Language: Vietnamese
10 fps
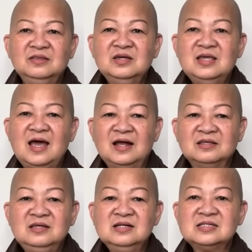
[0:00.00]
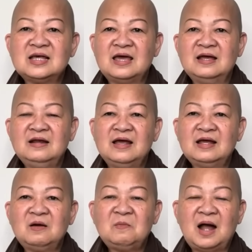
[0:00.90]
Tuyết Già chia sẻ để
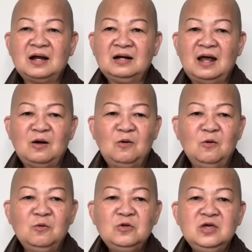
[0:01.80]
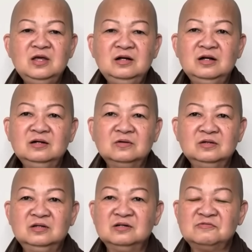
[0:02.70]
các bạn nào hữu duyên đến
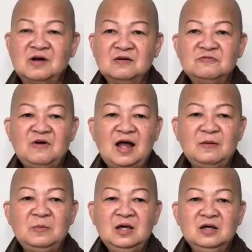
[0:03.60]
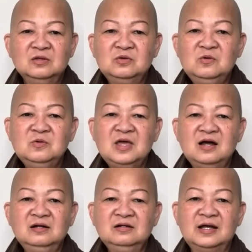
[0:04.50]
con đường Phật Pháp tu
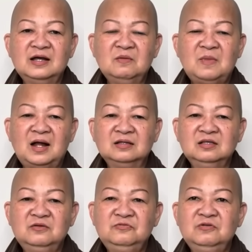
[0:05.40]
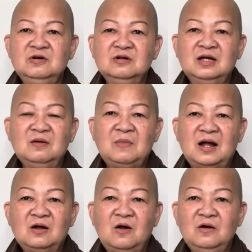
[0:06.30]
nhân, để các bạn tích phước, các
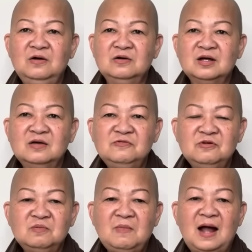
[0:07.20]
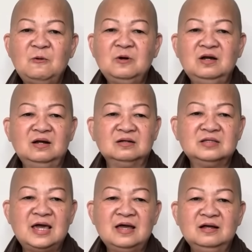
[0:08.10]
bạn có được cái phước báo trên
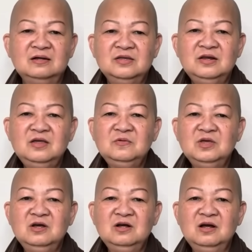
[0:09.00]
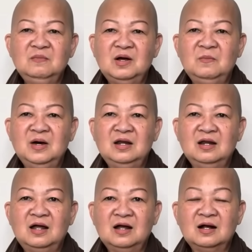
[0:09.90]
trần gian. Chứ nếu như mà
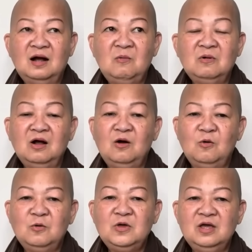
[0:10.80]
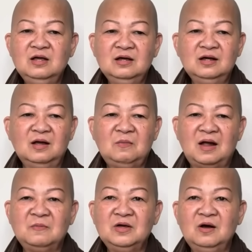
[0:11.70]
mình không có hữu duyên, các
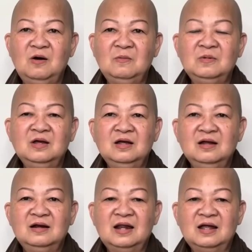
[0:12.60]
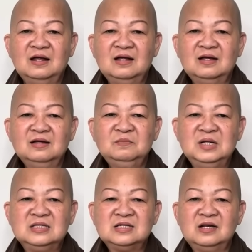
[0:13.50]
bạn biết không, là hả
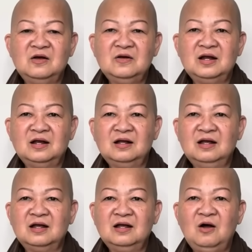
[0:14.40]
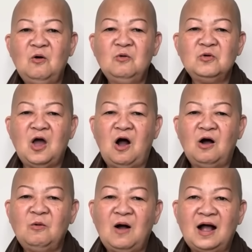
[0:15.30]
mình sẽ nói rằng hả hù dọ
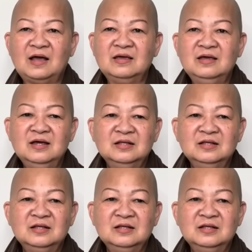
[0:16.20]
hoài.